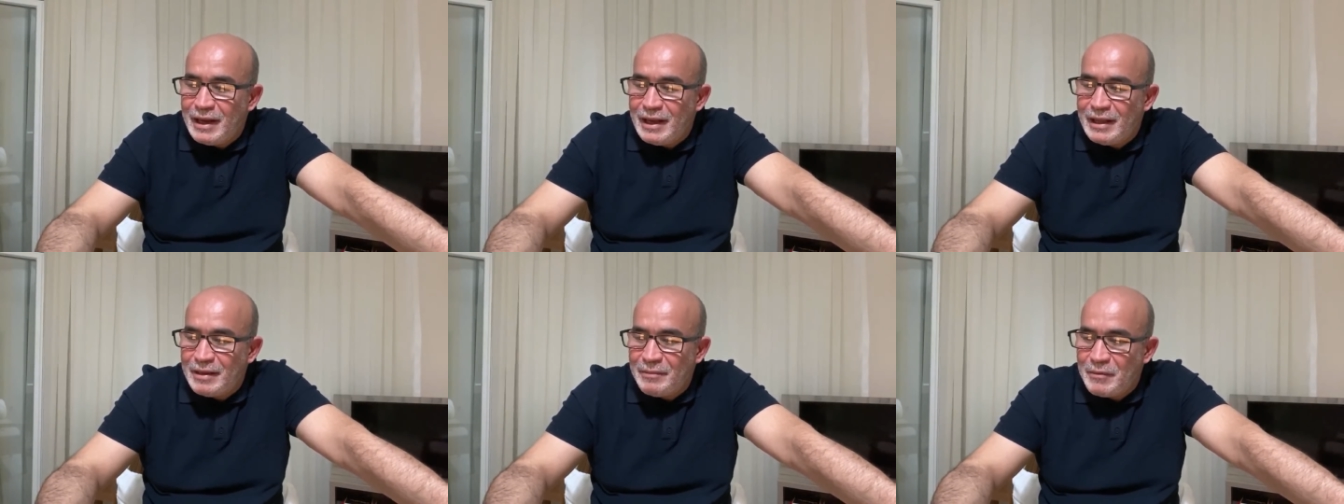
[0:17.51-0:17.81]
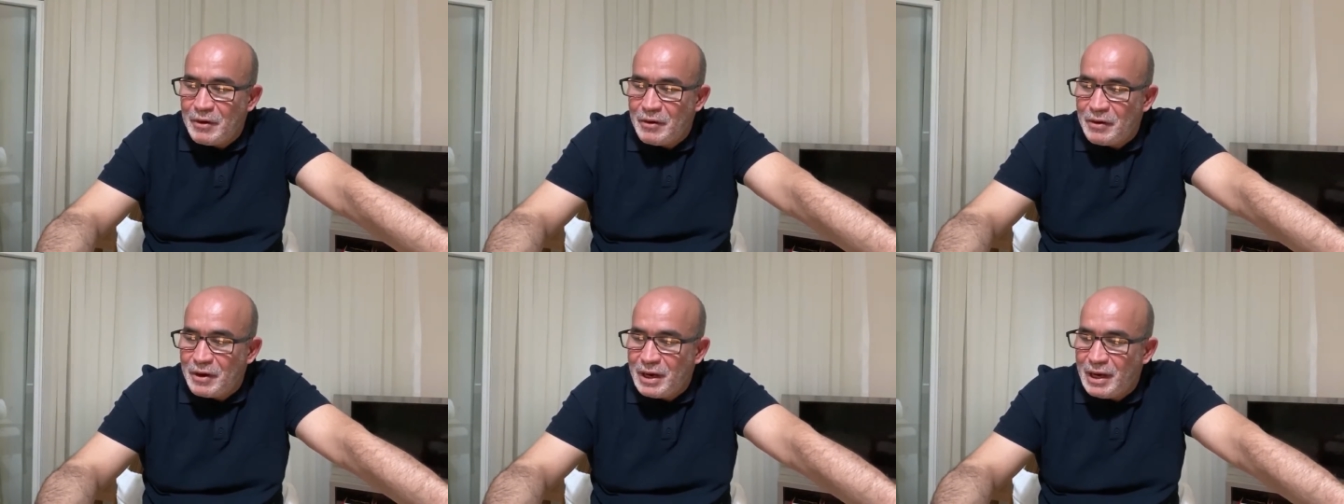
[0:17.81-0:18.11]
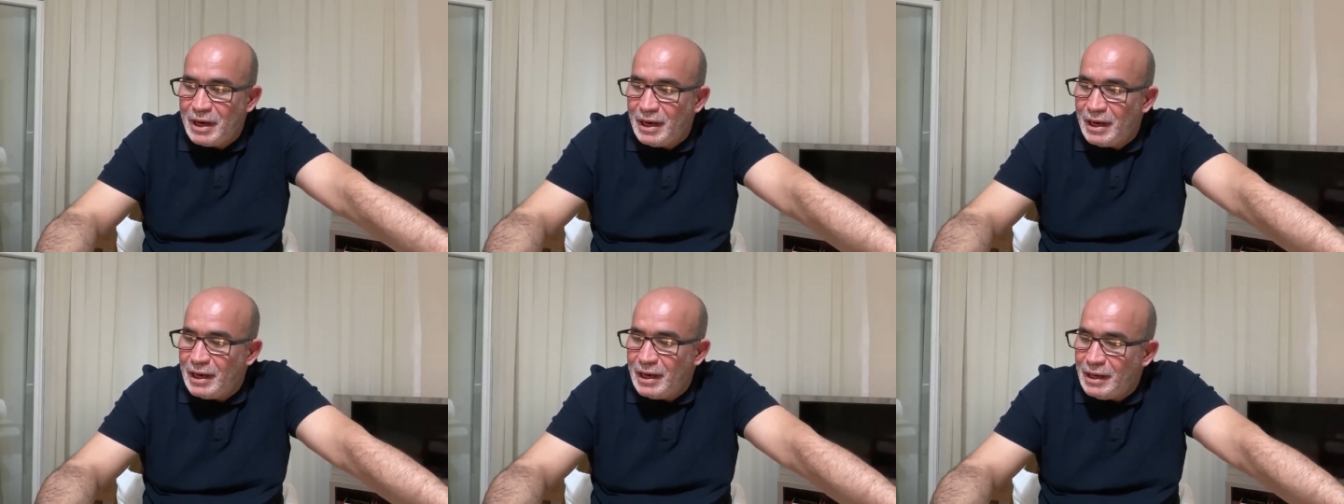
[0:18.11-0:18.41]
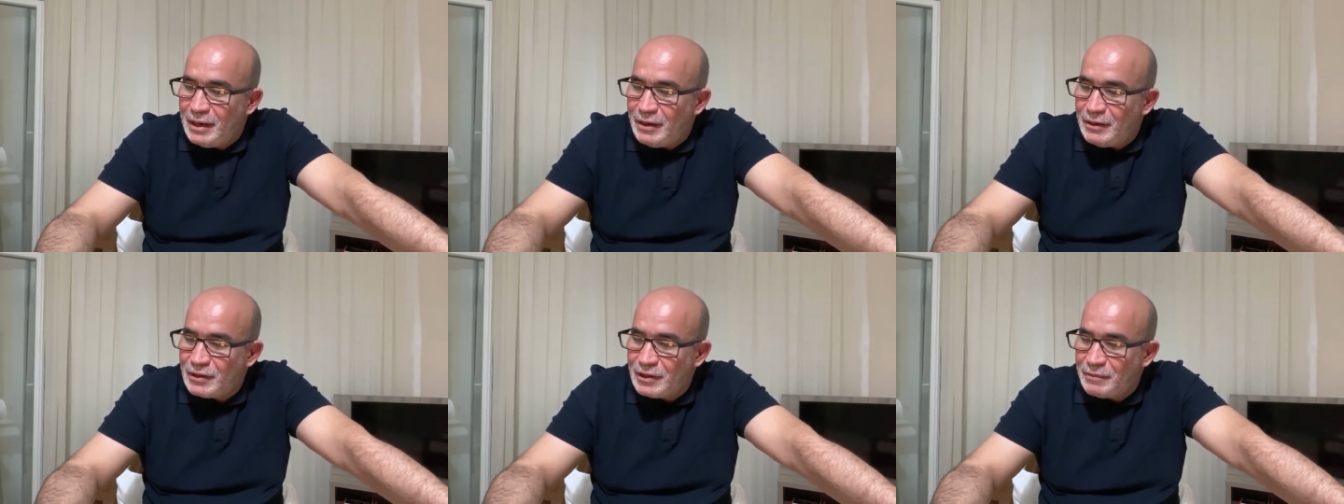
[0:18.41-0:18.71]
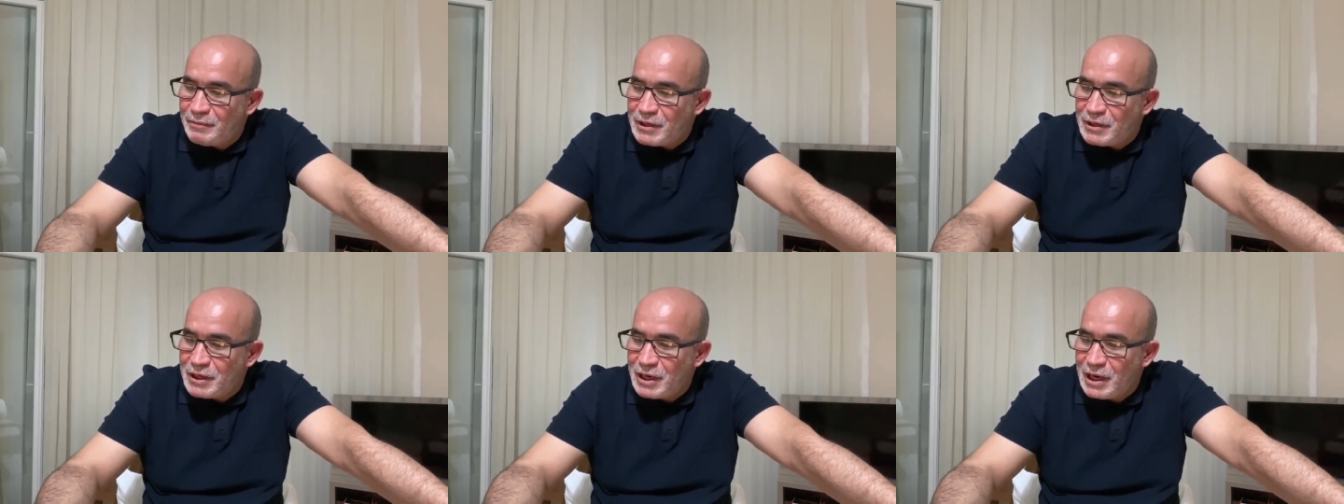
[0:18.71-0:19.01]
هذا موقع
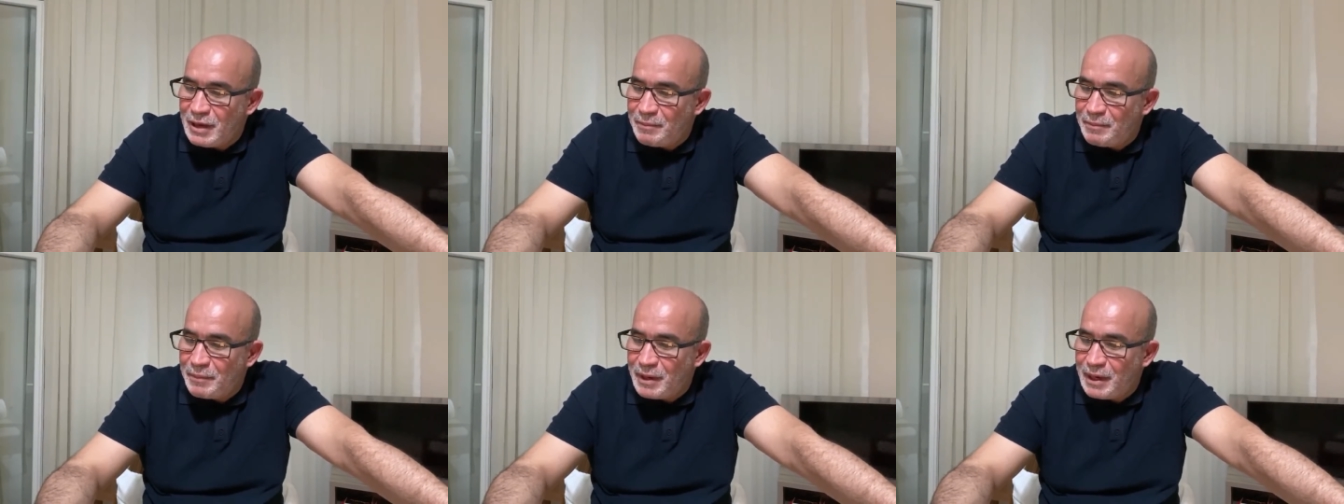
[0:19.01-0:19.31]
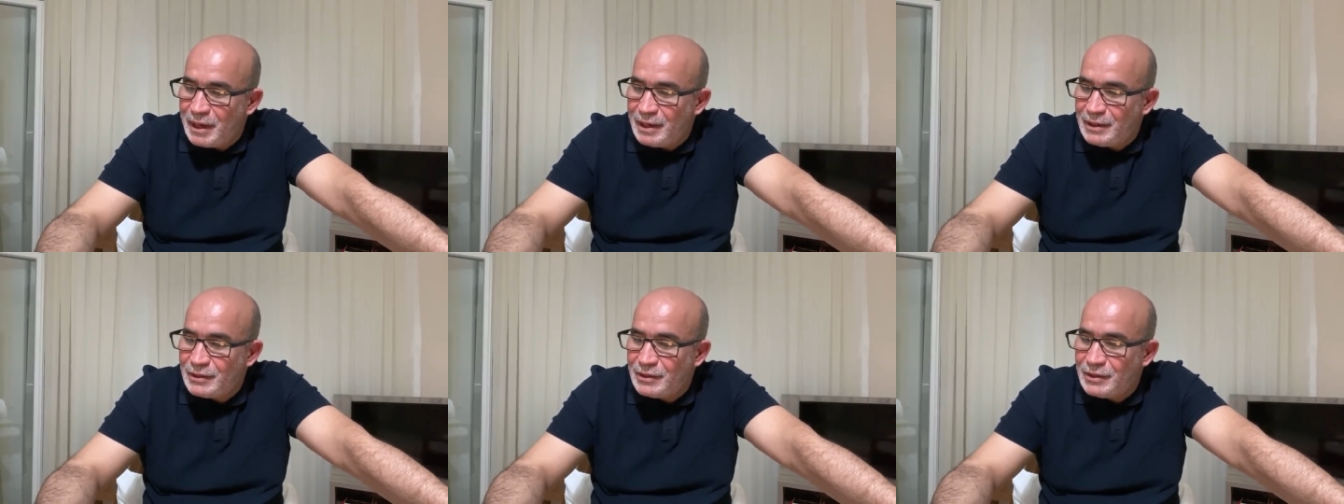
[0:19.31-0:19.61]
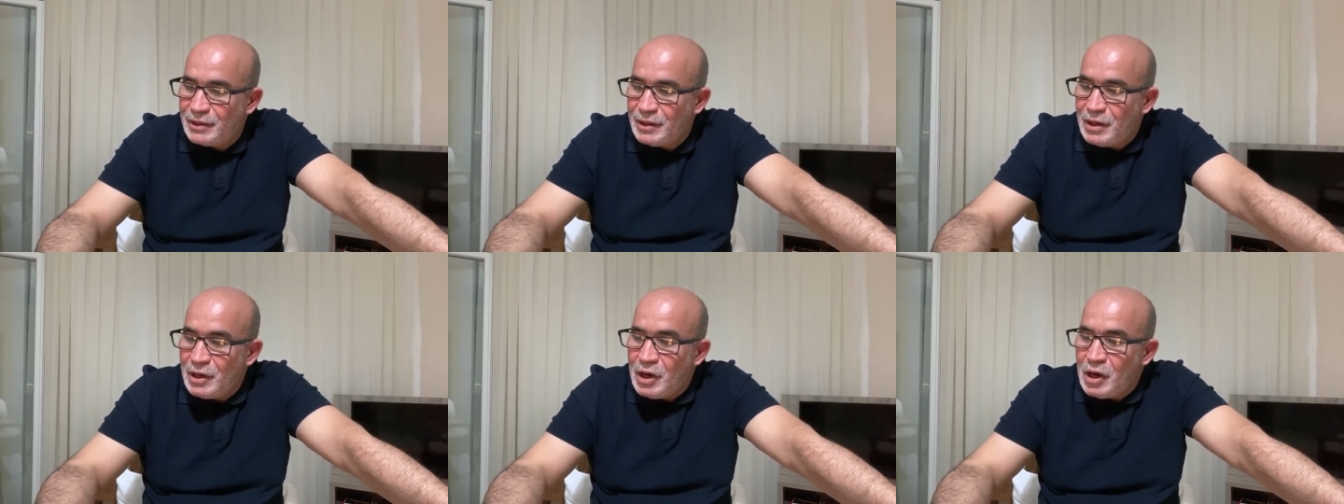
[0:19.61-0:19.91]
يسمى شهاب بريس